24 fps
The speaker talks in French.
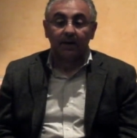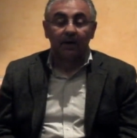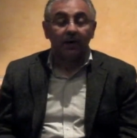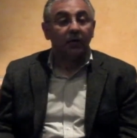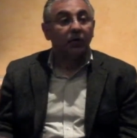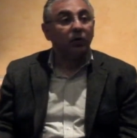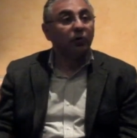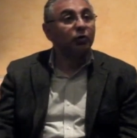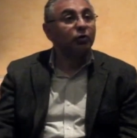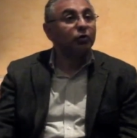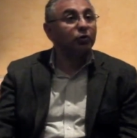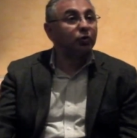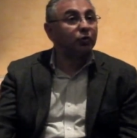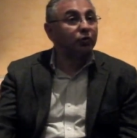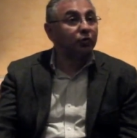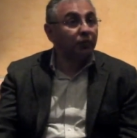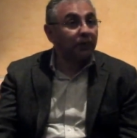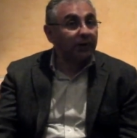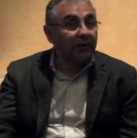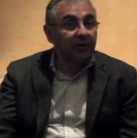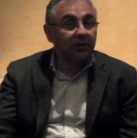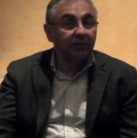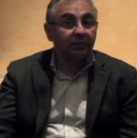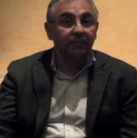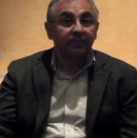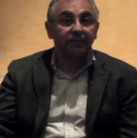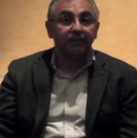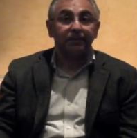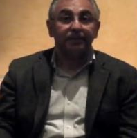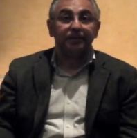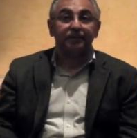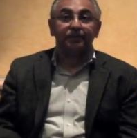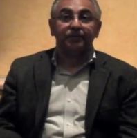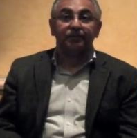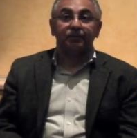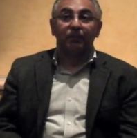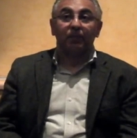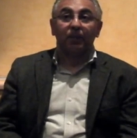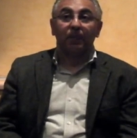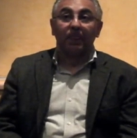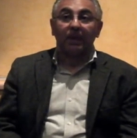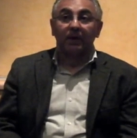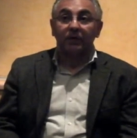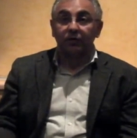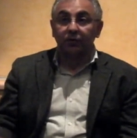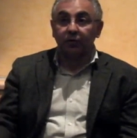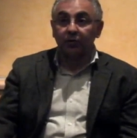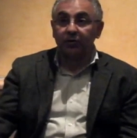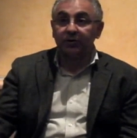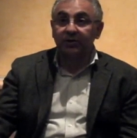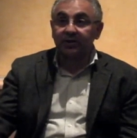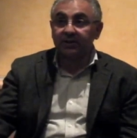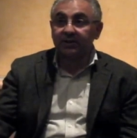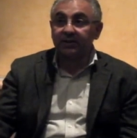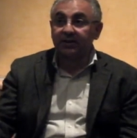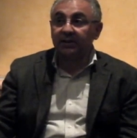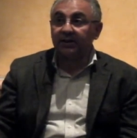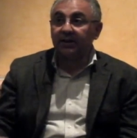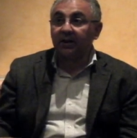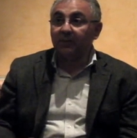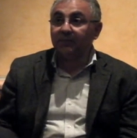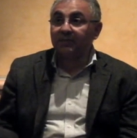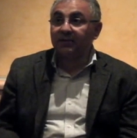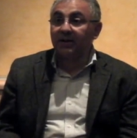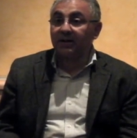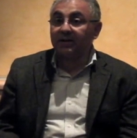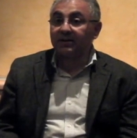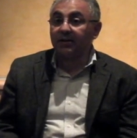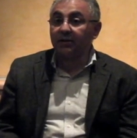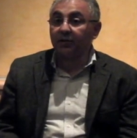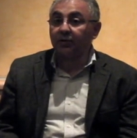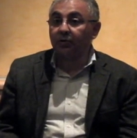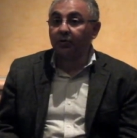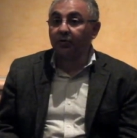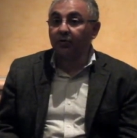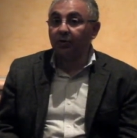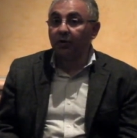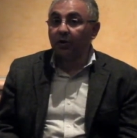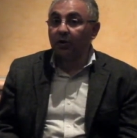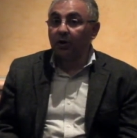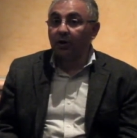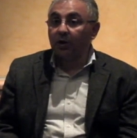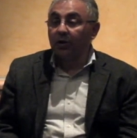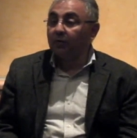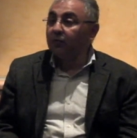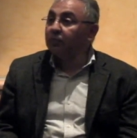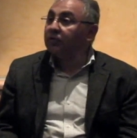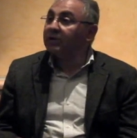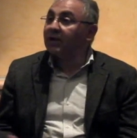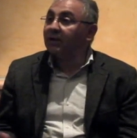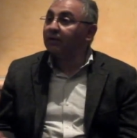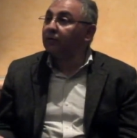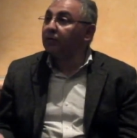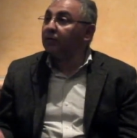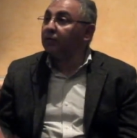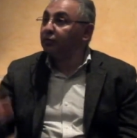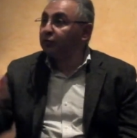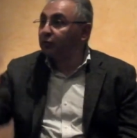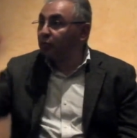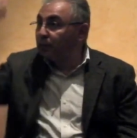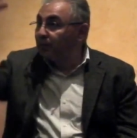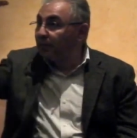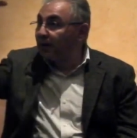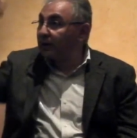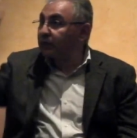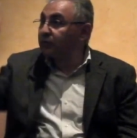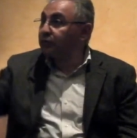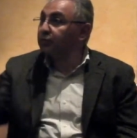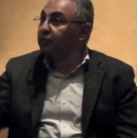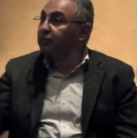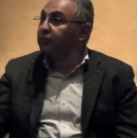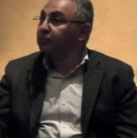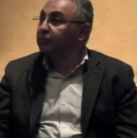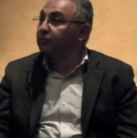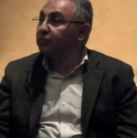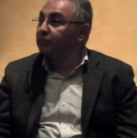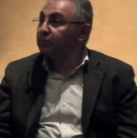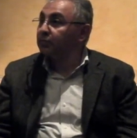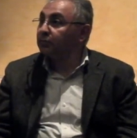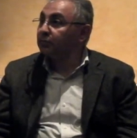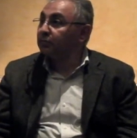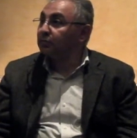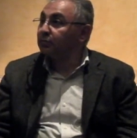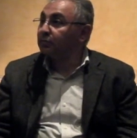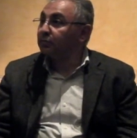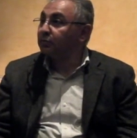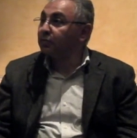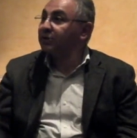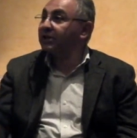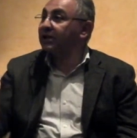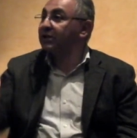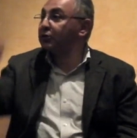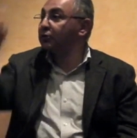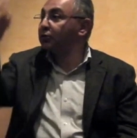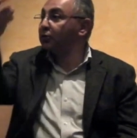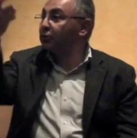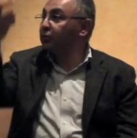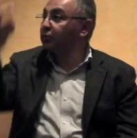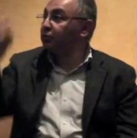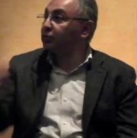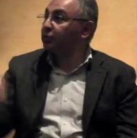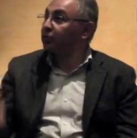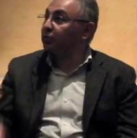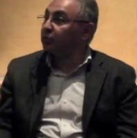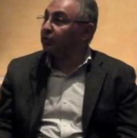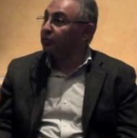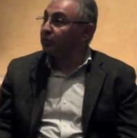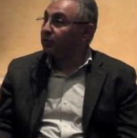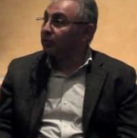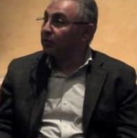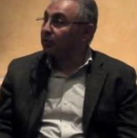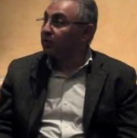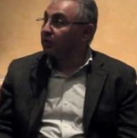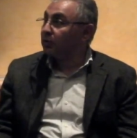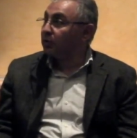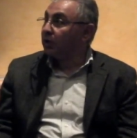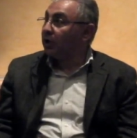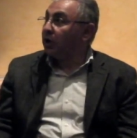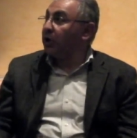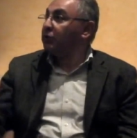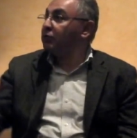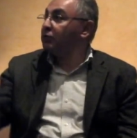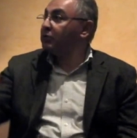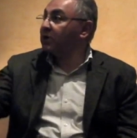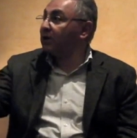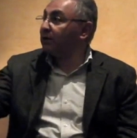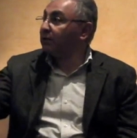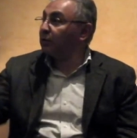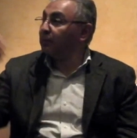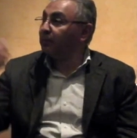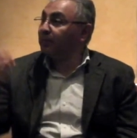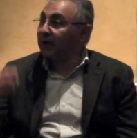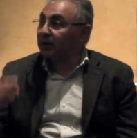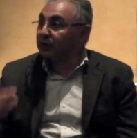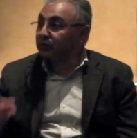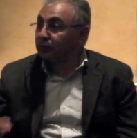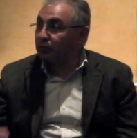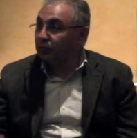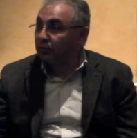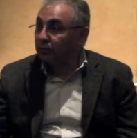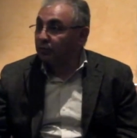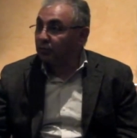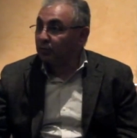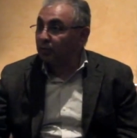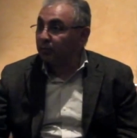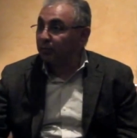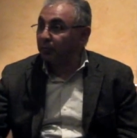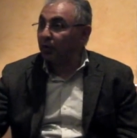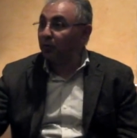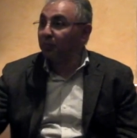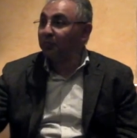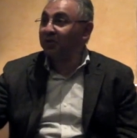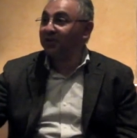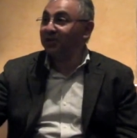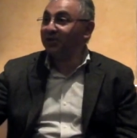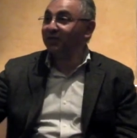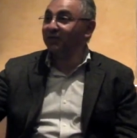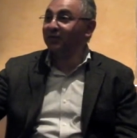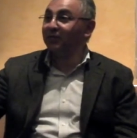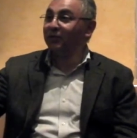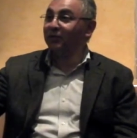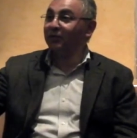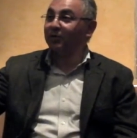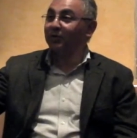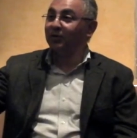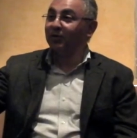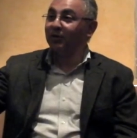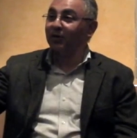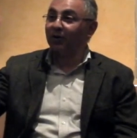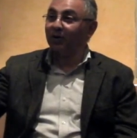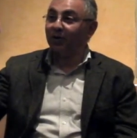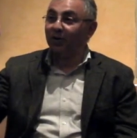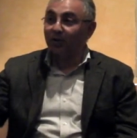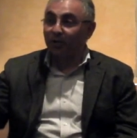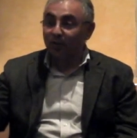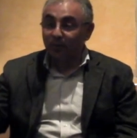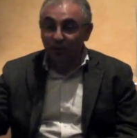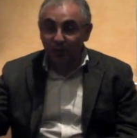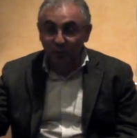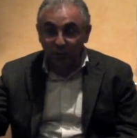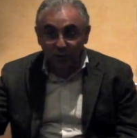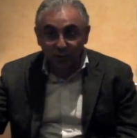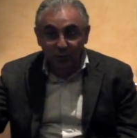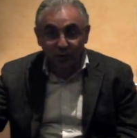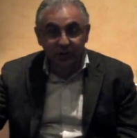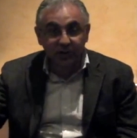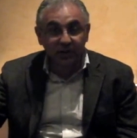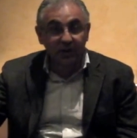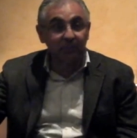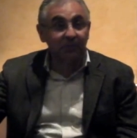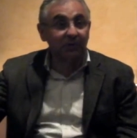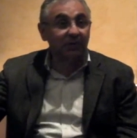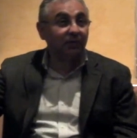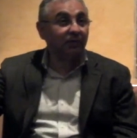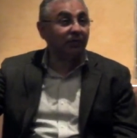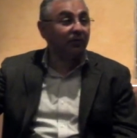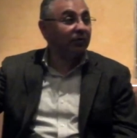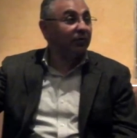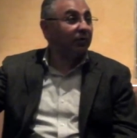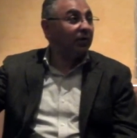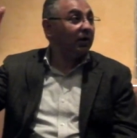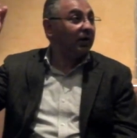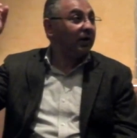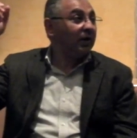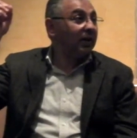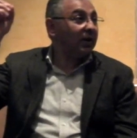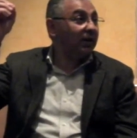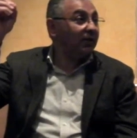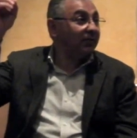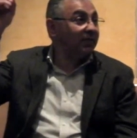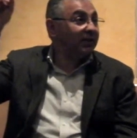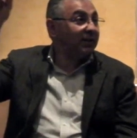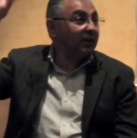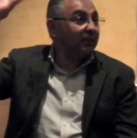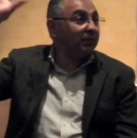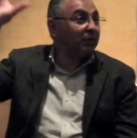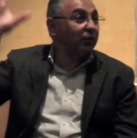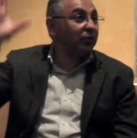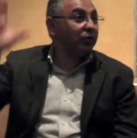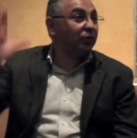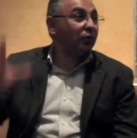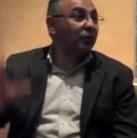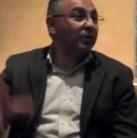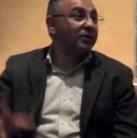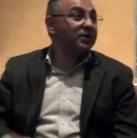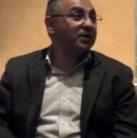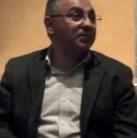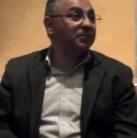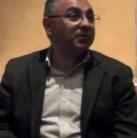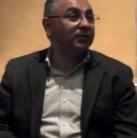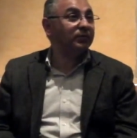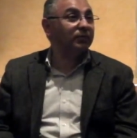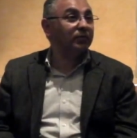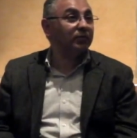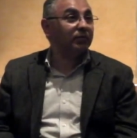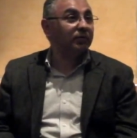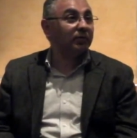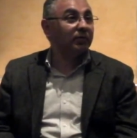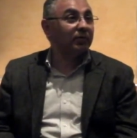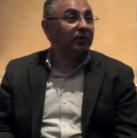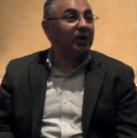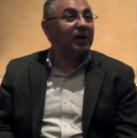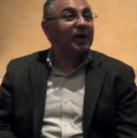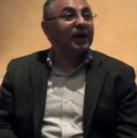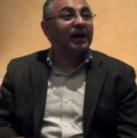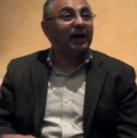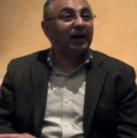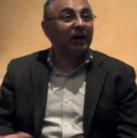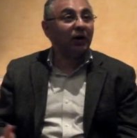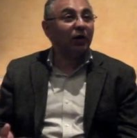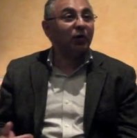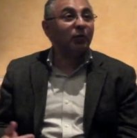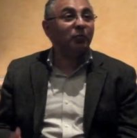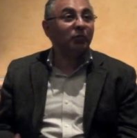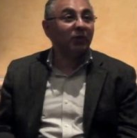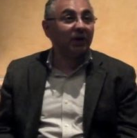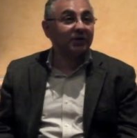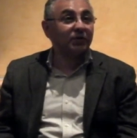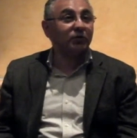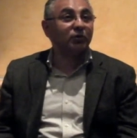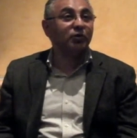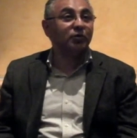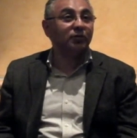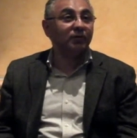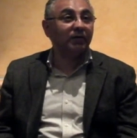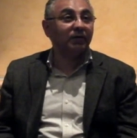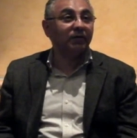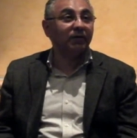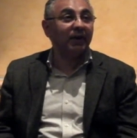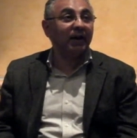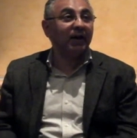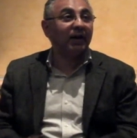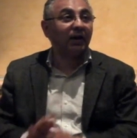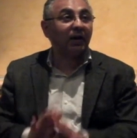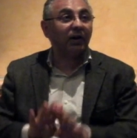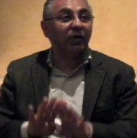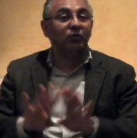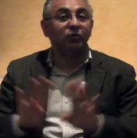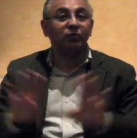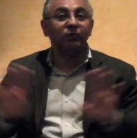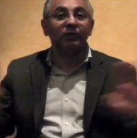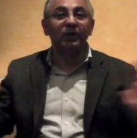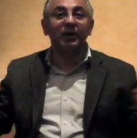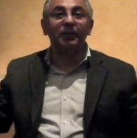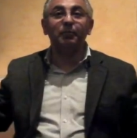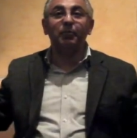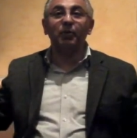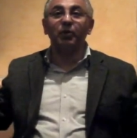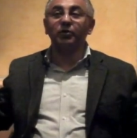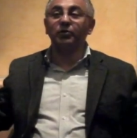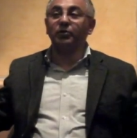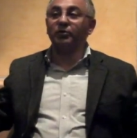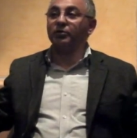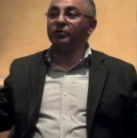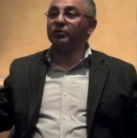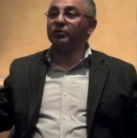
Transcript: Aujourd'hui, ce que dit Sidi Hamza, c'est que nous avons tout perdu de cette structure. Nous avons perdu le premier niveau, le deuxième niveau et évidemment le troisième niveau. Alors moi, ce que je vais faire, j'ouvre les portes